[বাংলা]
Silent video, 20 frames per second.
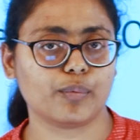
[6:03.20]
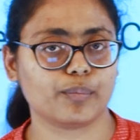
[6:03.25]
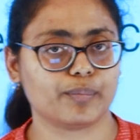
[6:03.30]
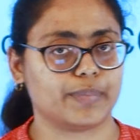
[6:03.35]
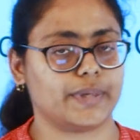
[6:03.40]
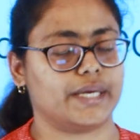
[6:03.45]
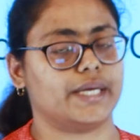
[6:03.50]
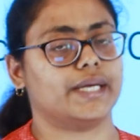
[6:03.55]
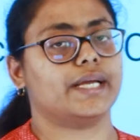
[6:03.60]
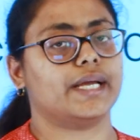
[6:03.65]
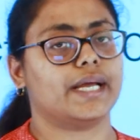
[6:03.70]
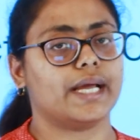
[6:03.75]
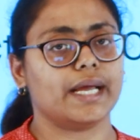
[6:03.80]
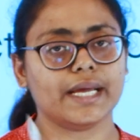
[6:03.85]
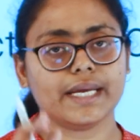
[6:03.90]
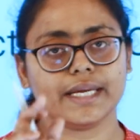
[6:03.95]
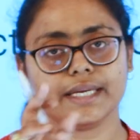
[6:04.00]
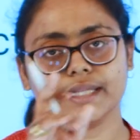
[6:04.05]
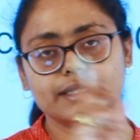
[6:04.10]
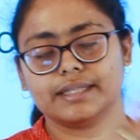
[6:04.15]
বোম্বে
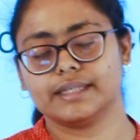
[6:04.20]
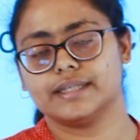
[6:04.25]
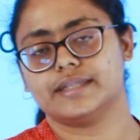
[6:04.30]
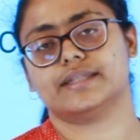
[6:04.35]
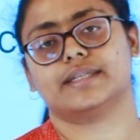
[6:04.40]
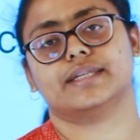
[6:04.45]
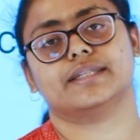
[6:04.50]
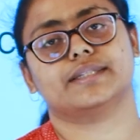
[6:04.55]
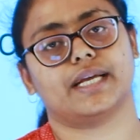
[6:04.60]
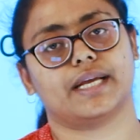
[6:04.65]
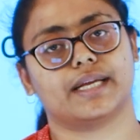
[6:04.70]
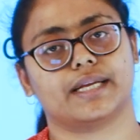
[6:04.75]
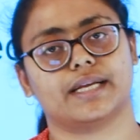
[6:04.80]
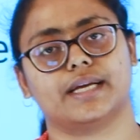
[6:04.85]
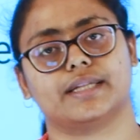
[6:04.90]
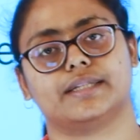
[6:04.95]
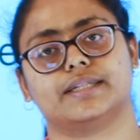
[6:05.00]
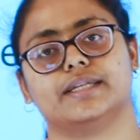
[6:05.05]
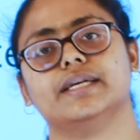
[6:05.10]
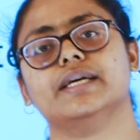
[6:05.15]
এই তিনটে
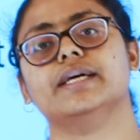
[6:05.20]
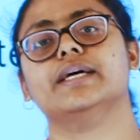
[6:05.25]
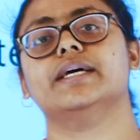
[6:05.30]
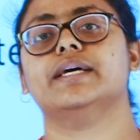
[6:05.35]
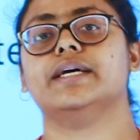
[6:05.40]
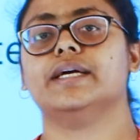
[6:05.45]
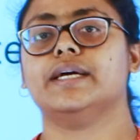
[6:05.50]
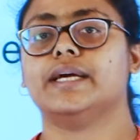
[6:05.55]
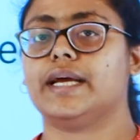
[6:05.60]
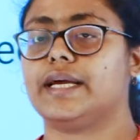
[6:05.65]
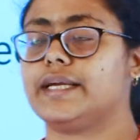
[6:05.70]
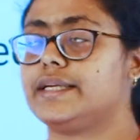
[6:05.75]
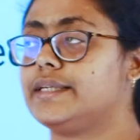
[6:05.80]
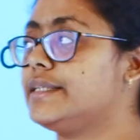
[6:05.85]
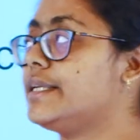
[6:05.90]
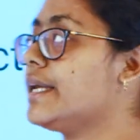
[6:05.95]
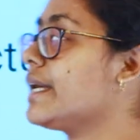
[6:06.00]
জায়গাতে এই